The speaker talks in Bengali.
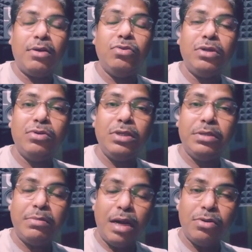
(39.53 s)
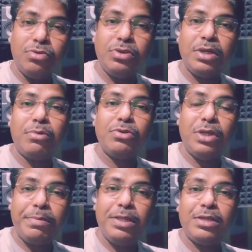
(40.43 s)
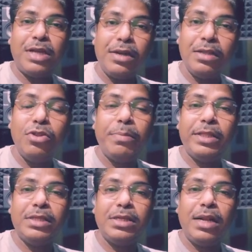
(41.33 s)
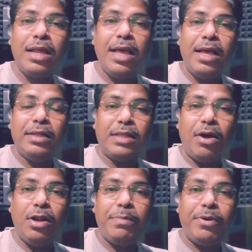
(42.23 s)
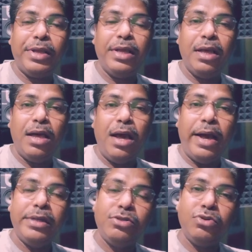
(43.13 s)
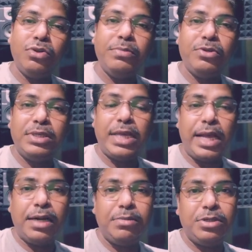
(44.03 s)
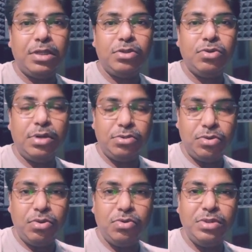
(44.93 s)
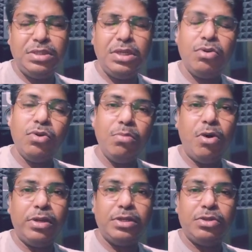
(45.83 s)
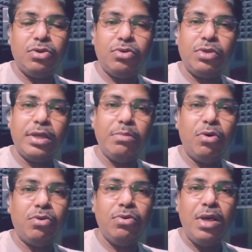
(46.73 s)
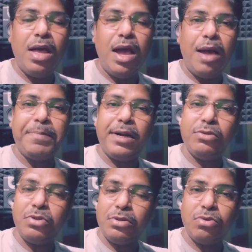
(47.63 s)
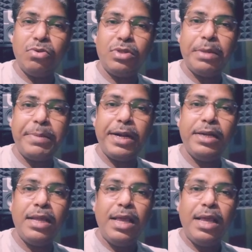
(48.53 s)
গুণীগুণী মানুষ এবং শিল্পীদের সান্নিধ্য পেতে চান তাহলে পরে আই স্টুডিও মিউজিক একাডেমির সাথে যোগাযোগ করুন যে কোনো বয়সে ছোট থেকে বড় আপনারা যোগাযোগ করতে পারেন